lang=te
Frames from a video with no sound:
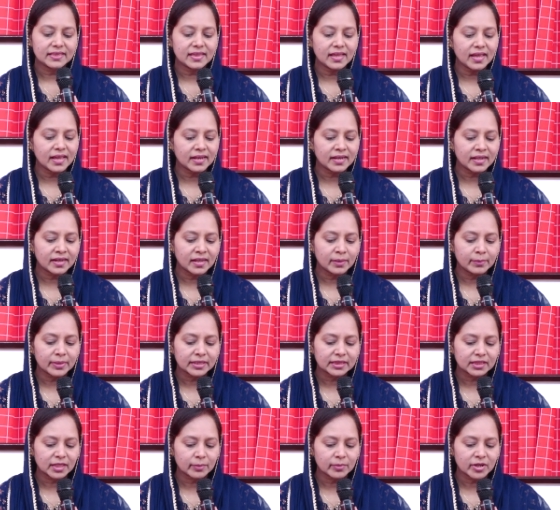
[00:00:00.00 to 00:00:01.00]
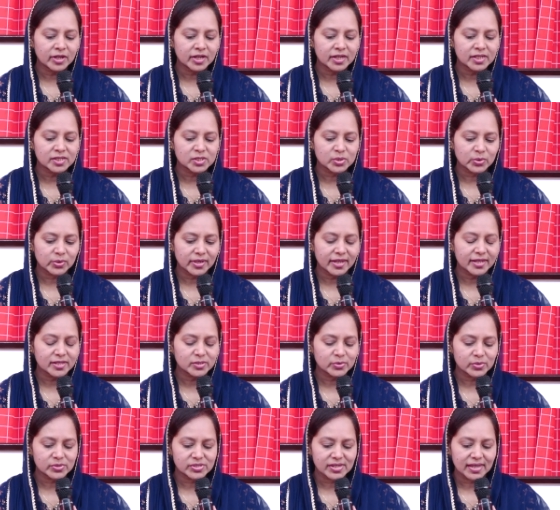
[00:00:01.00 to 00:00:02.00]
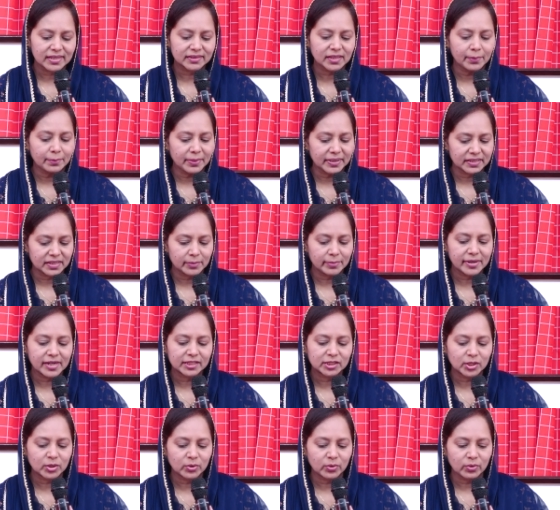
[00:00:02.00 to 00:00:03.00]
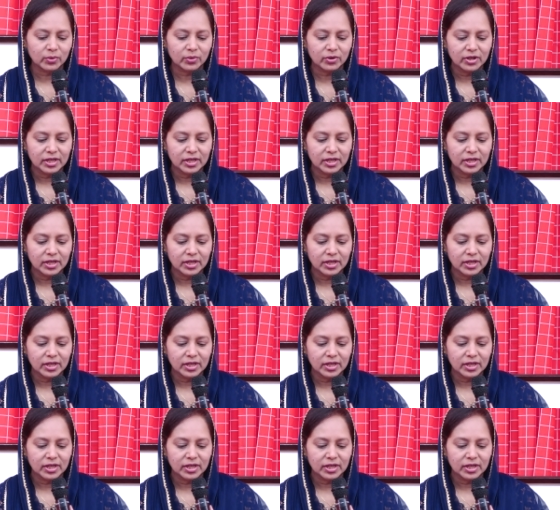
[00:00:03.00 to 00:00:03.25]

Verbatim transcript: దేని నిమిత్తం క్రీస్తు యేసు చేత పట్టబడితేనో